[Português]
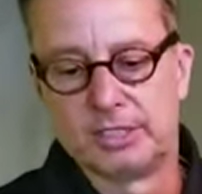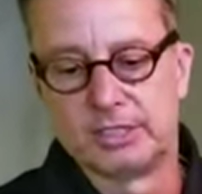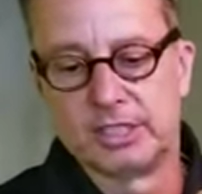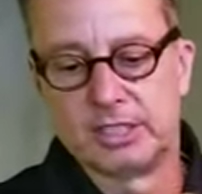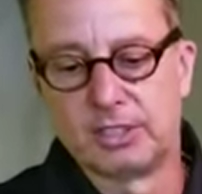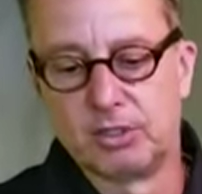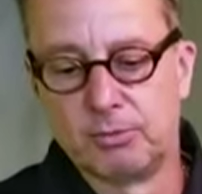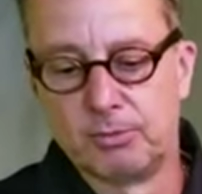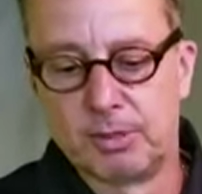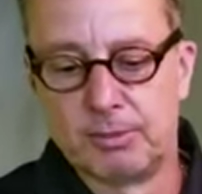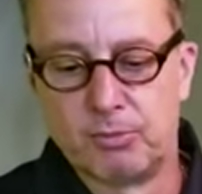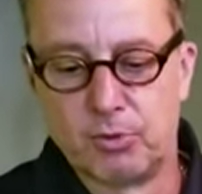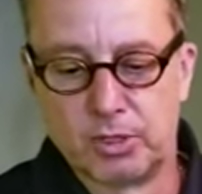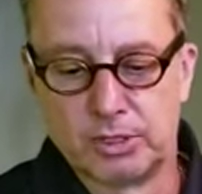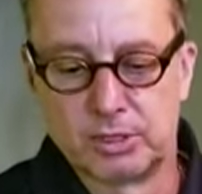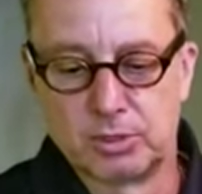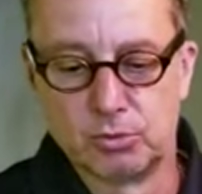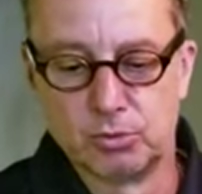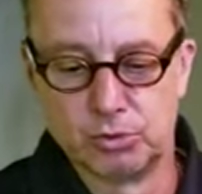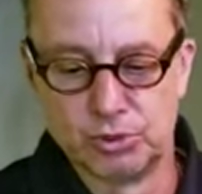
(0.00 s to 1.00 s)
Essa aqui é uma
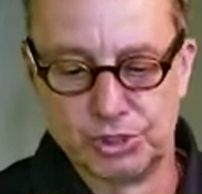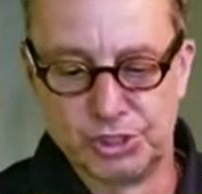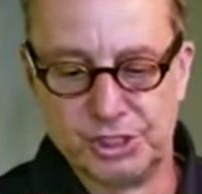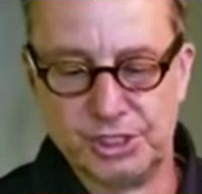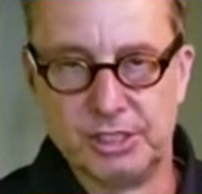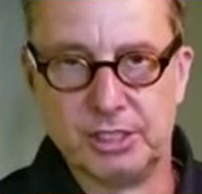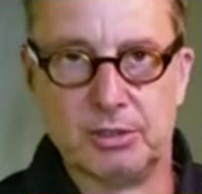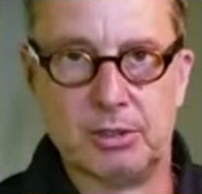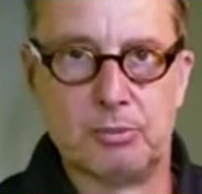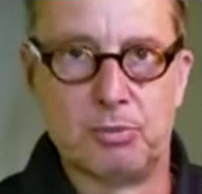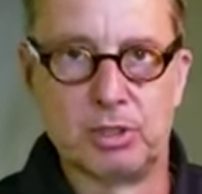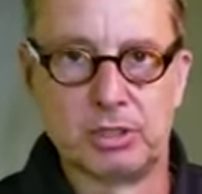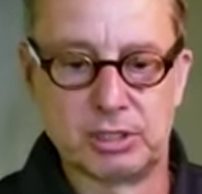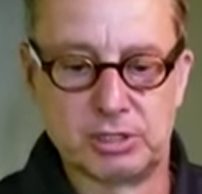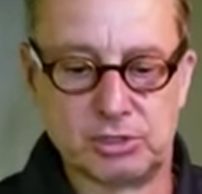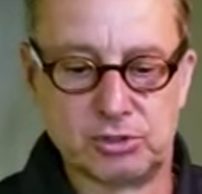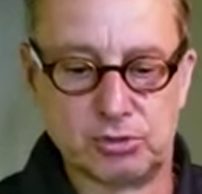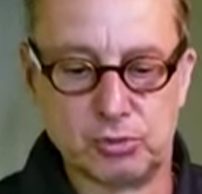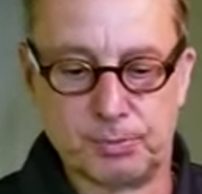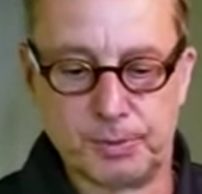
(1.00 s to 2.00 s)
bota Goodyear, uma bota
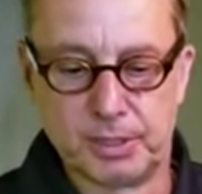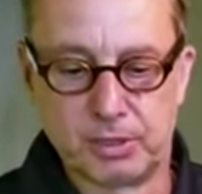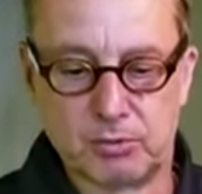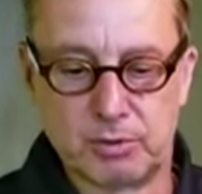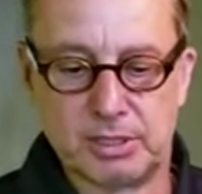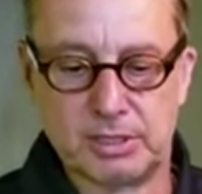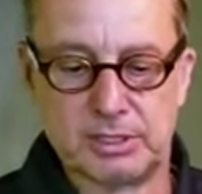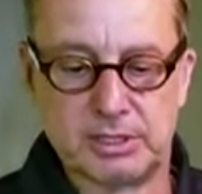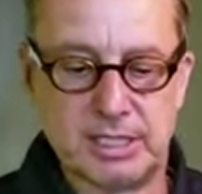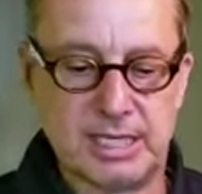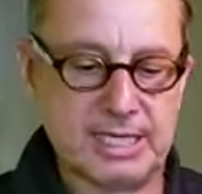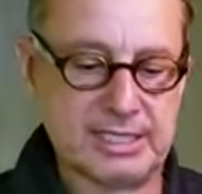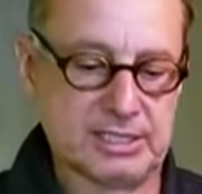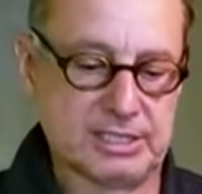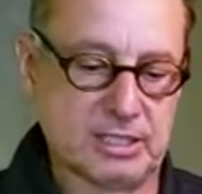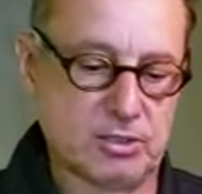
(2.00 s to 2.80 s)
de super qualidade.